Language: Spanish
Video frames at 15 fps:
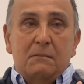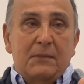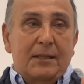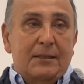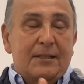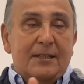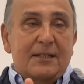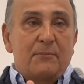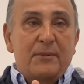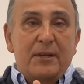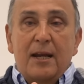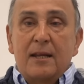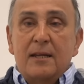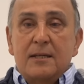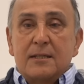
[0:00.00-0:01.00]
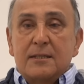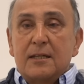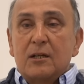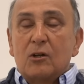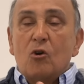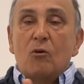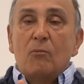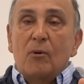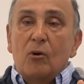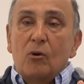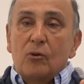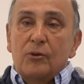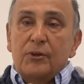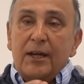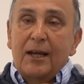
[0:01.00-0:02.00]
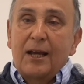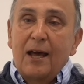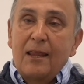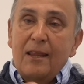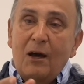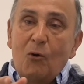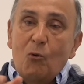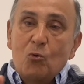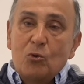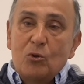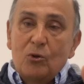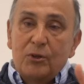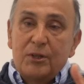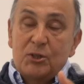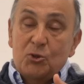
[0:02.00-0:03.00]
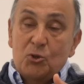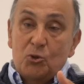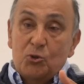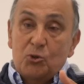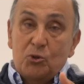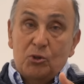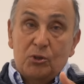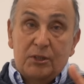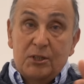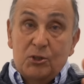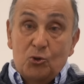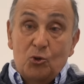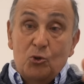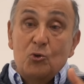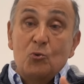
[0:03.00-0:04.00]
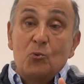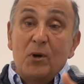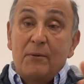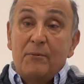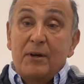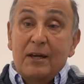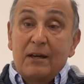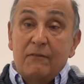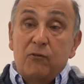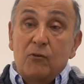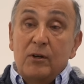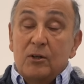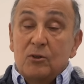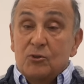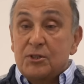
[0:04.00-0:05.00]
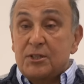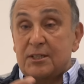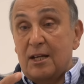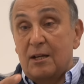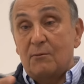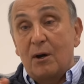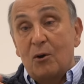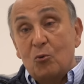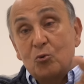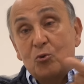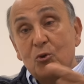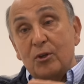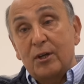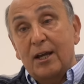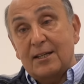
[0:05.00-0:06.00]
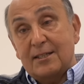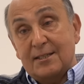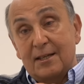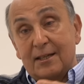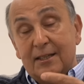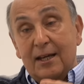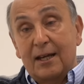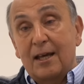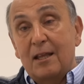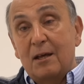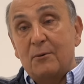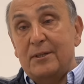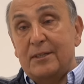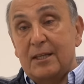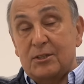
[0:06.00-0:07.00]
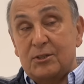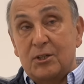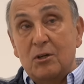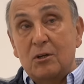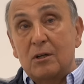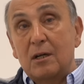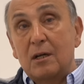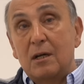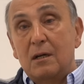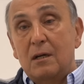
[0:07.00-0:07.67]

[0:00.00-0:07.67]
entras a mirar y decir cómo de cada uno de esos, de esos nueve que fueron se salva uno de, cada habitación.